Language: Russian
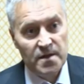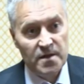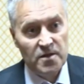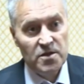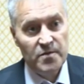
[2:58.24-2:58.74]

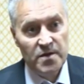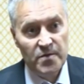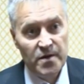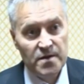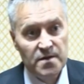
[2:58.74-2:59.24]
должны быть
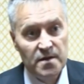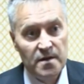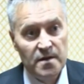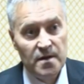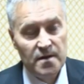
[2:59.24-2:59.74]
неправительственные
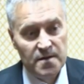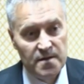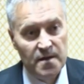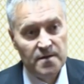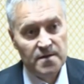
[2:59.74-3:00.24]

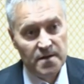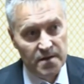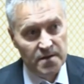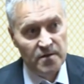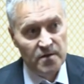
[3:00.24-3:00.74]
ассоциации,
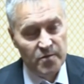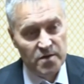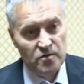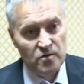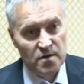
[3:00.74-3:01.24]
зарегистрированные по
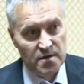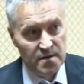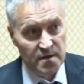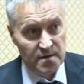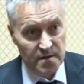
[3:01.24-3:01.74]
закону
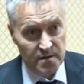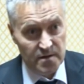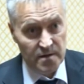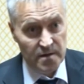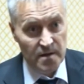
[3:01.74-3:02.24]
ассоциации
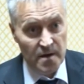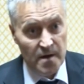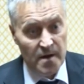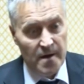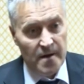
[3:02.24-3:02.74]
родителей –
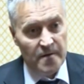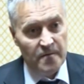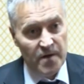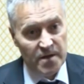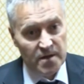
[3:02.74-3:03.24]
в этих